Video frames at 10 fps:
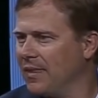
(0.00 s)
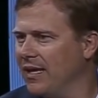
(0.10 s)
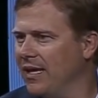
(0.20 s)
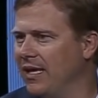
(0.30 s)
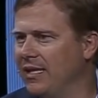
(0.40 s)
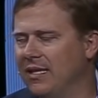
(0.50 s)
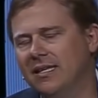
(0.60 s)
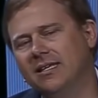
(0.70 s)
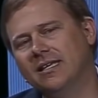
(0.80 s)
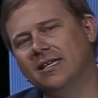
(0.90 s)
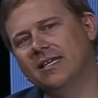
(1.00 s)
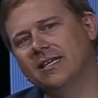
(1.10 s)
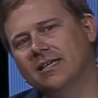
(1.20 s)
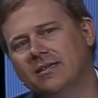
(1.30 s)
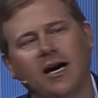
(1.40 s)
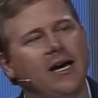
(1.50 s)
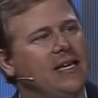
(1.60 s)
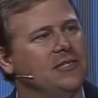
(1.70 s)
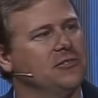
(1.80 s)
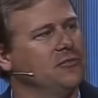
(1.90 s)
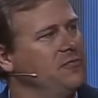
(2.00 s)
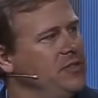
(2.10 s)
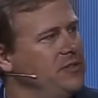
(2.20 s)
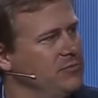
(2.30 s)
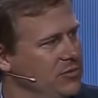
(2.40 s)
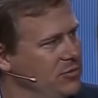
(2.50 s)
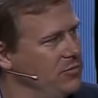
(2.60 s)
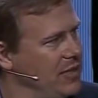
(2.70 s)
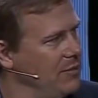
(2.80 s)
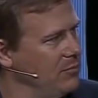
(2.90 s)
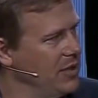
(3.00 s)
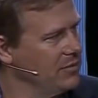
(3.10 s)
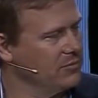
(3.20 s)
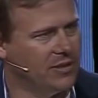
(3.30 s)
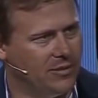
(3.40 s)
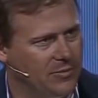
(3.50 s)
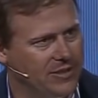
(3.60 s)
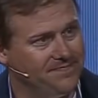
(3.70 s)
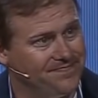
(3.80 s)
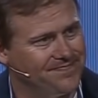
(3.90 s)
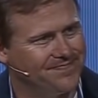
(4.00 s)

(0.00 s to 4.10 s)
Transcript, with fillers: और वैसे परमेश्वर स्वतंत्र है ये सब करने के लिए आमेन